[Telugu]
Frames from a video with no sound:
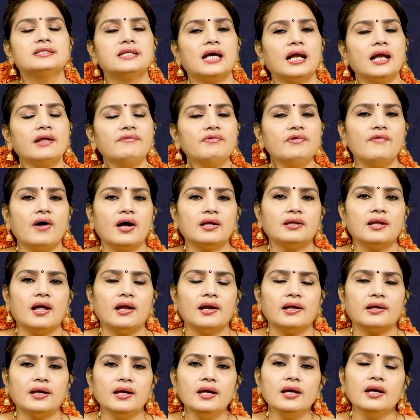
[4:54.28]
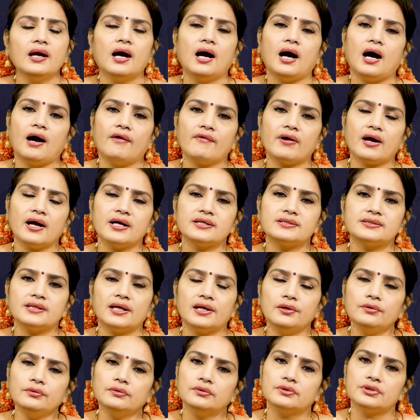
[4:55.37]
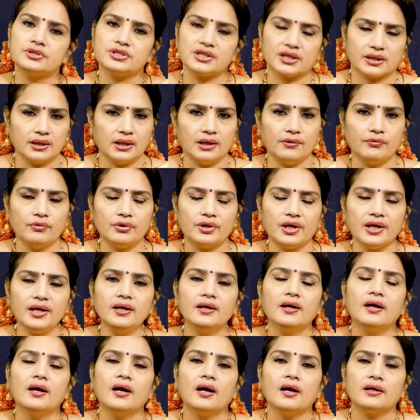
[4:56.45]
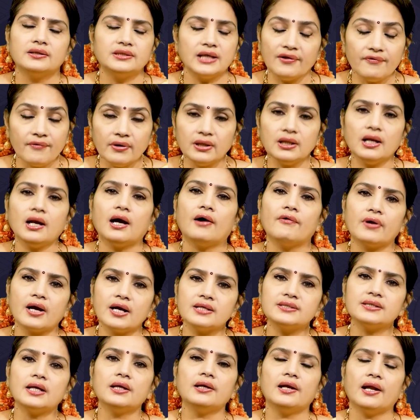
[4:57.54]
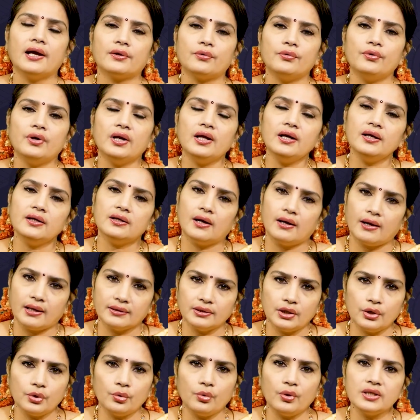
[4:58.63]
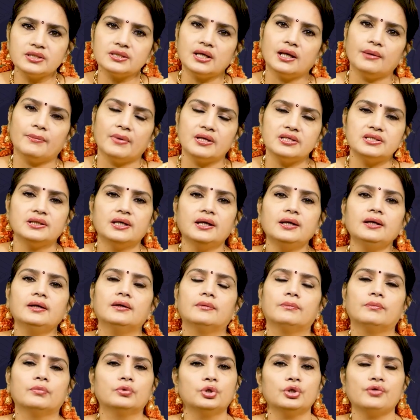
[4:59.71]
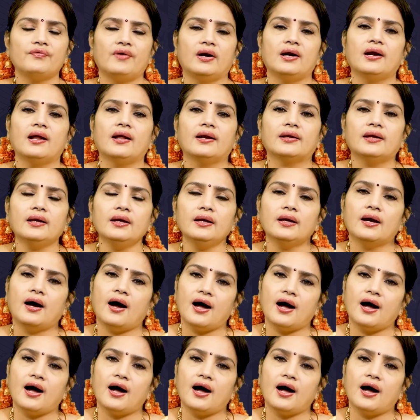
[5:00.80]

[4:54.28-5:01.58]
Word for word: జల వివాదాలకి అవకాశాలు చక్కగా ఉంటాయి జల వివాదాల అవకాశాలు లేకుండా అందరూ కూడా చాలా మంచిగా ముందుకు వెళ్ళడానికి